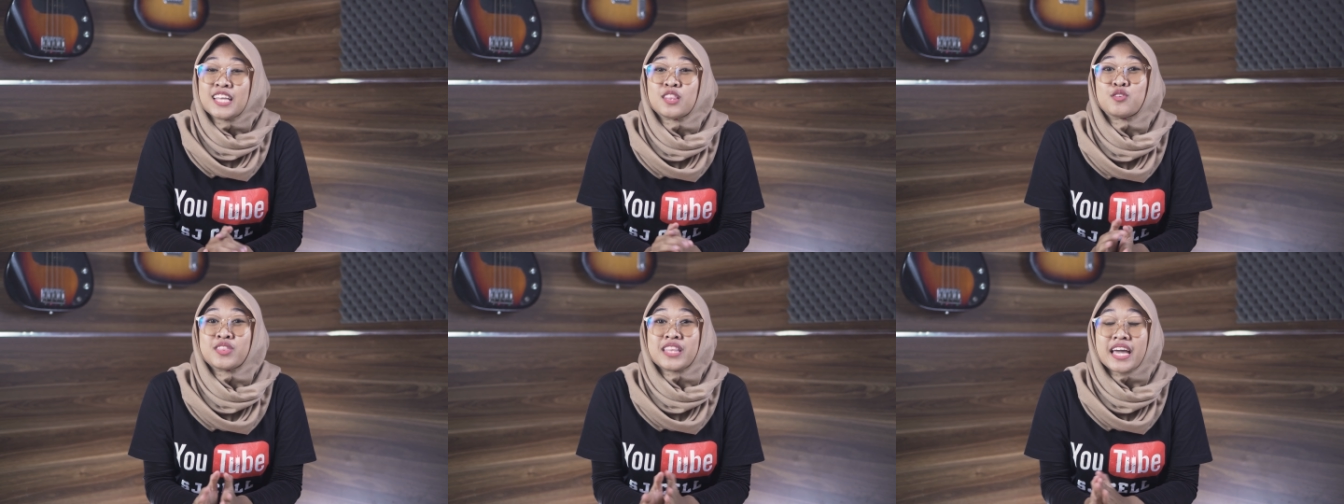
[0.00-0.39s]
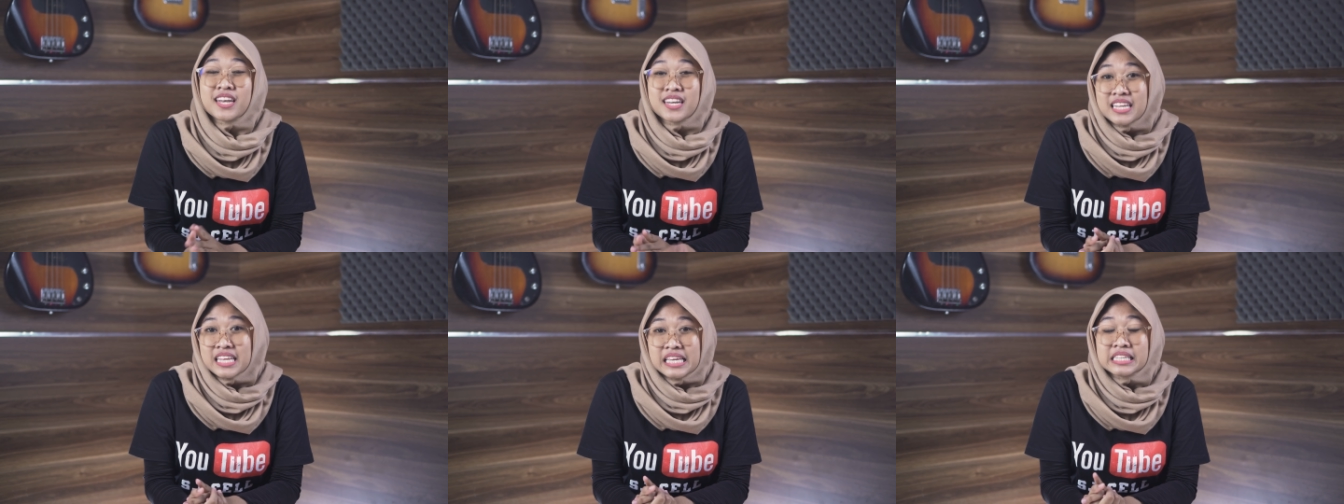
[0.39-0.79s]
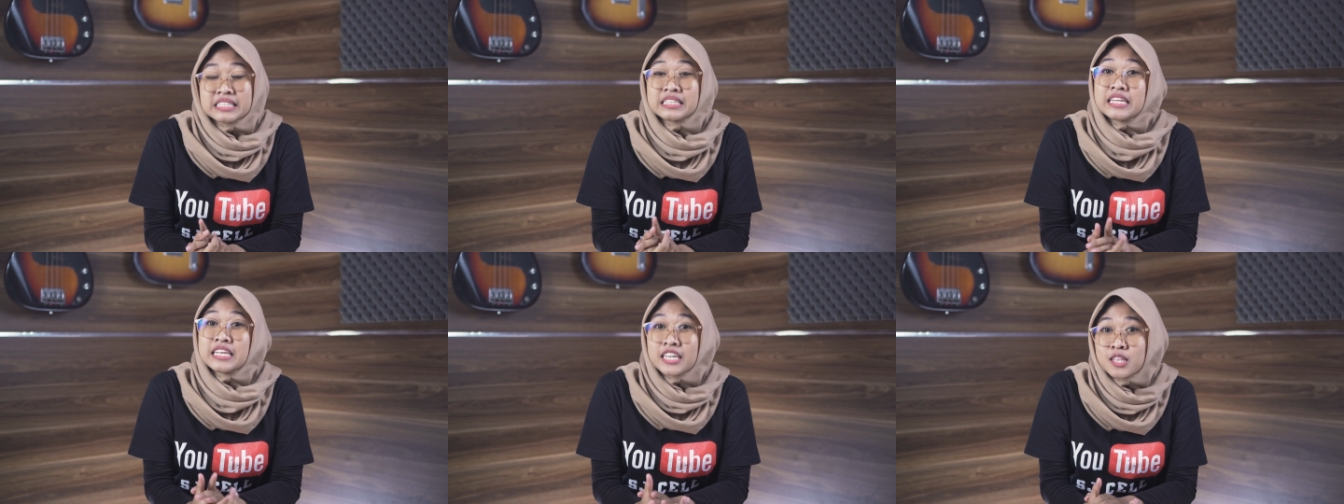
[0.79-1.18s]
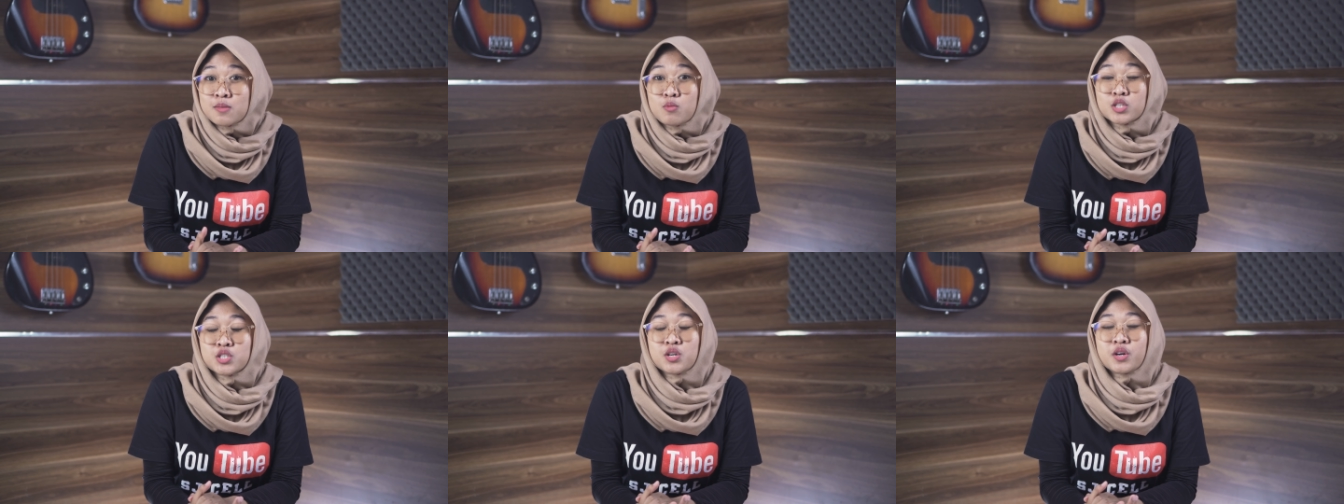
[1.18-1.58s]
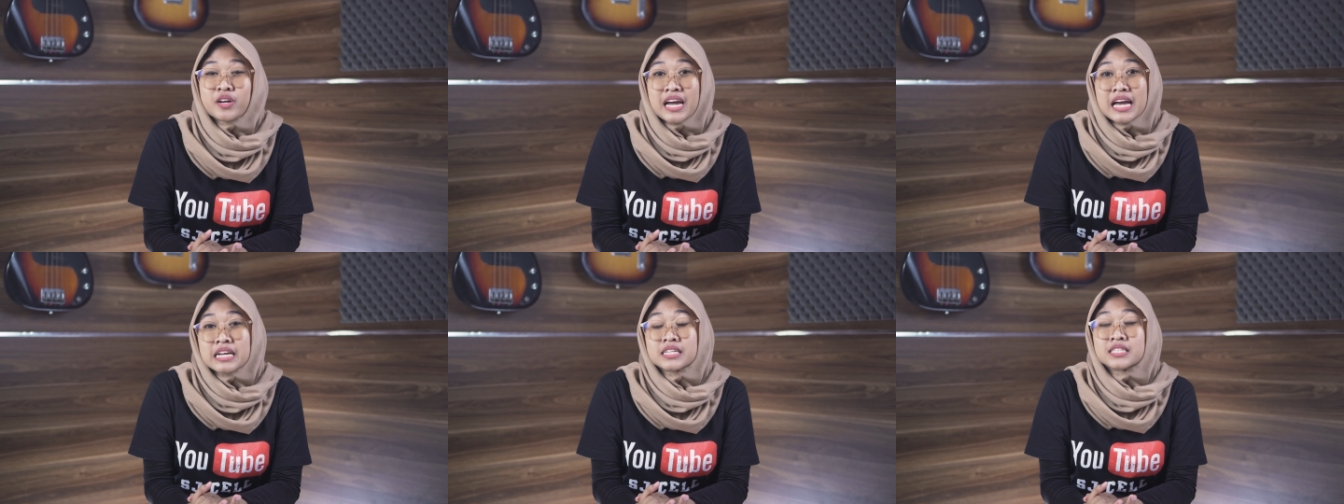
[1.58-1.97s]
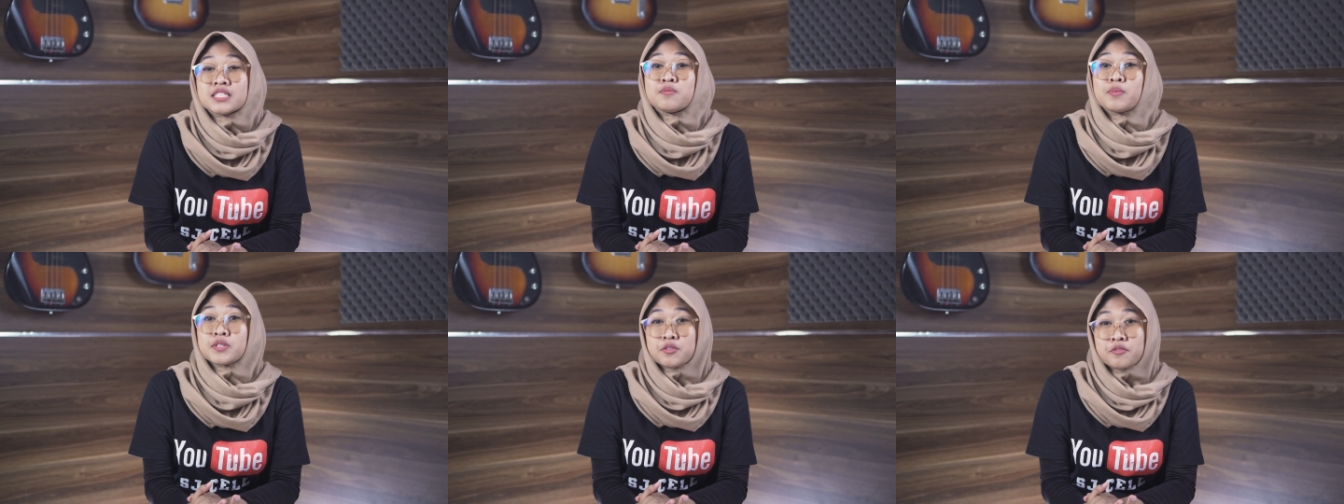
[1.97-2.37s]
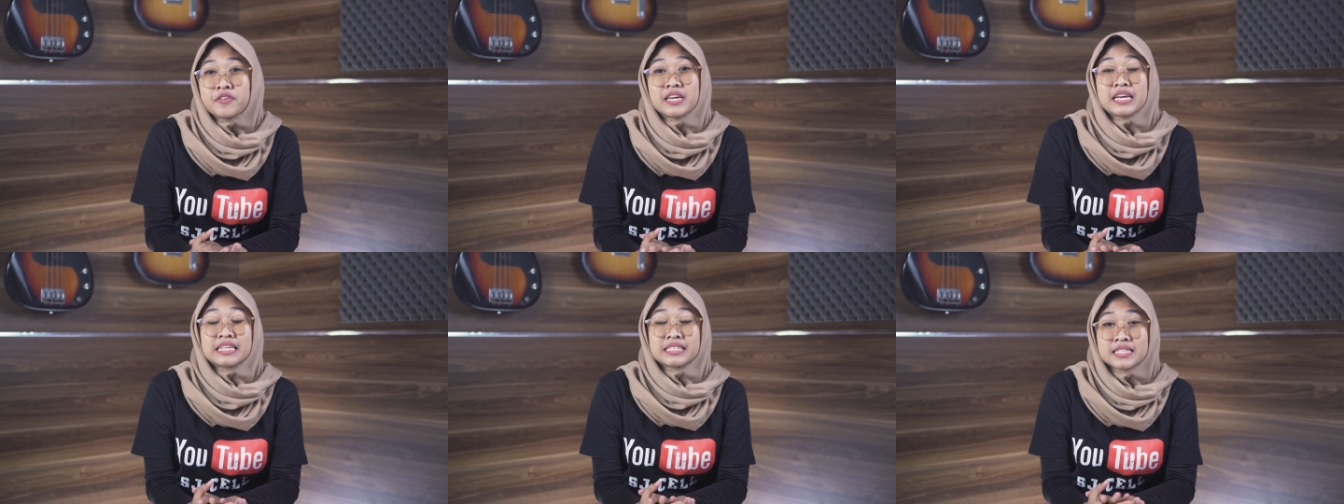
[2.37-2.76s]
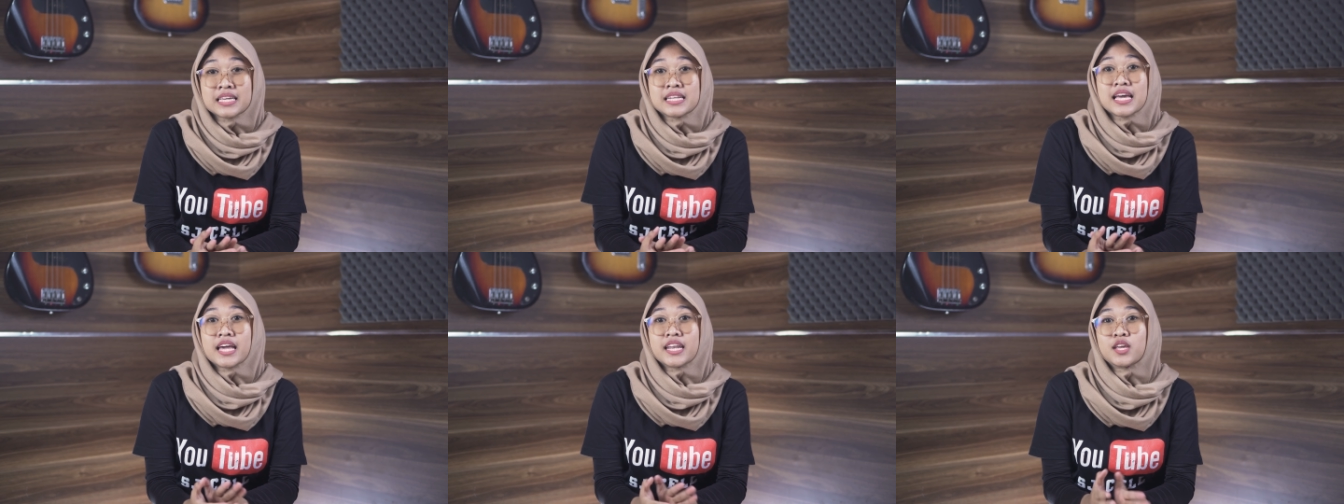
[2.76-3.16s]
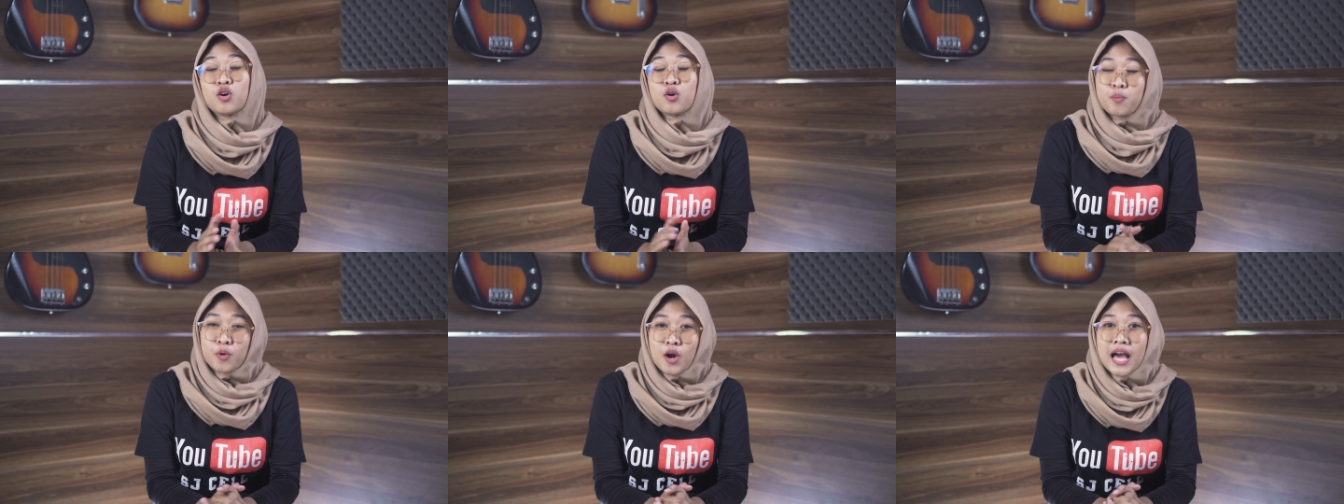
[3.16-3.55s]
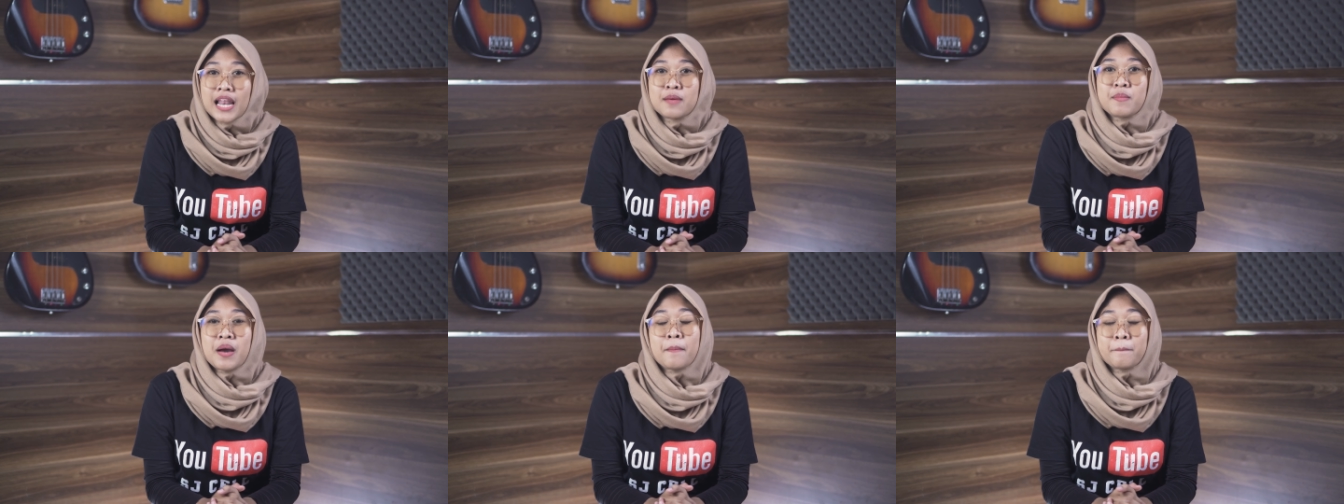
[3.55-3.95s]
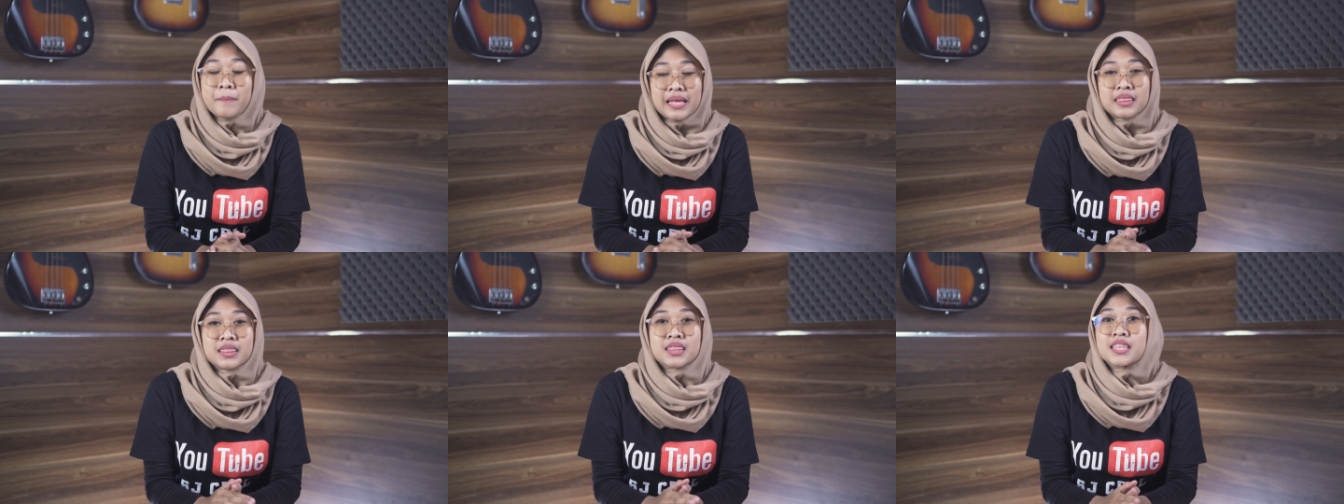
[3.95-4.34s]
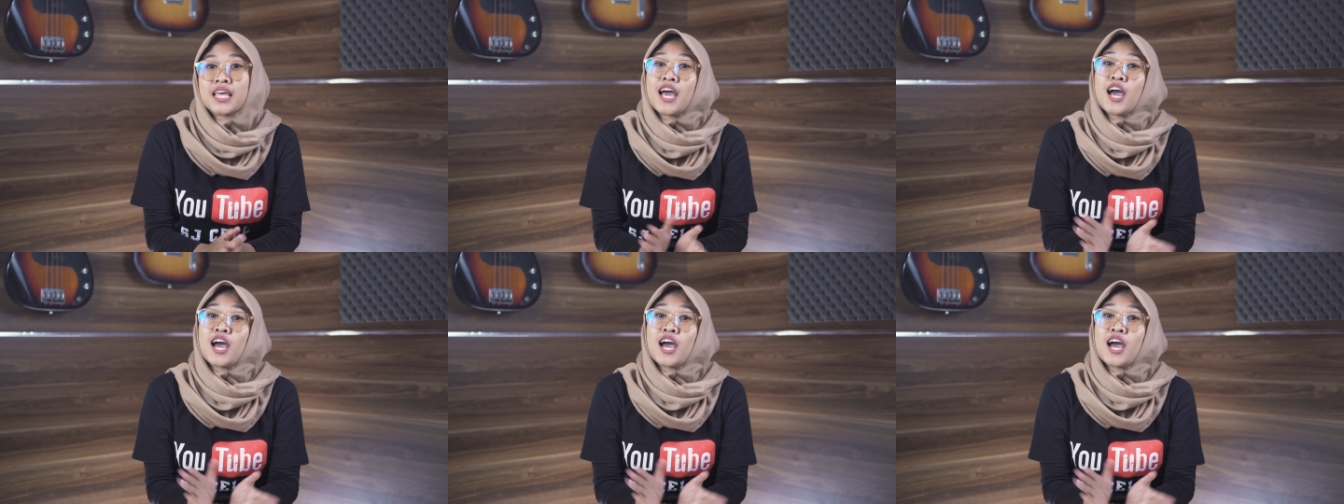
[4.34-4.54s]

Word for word: itu tadi sedikit bocoran spesifikasi dari Oppo A54.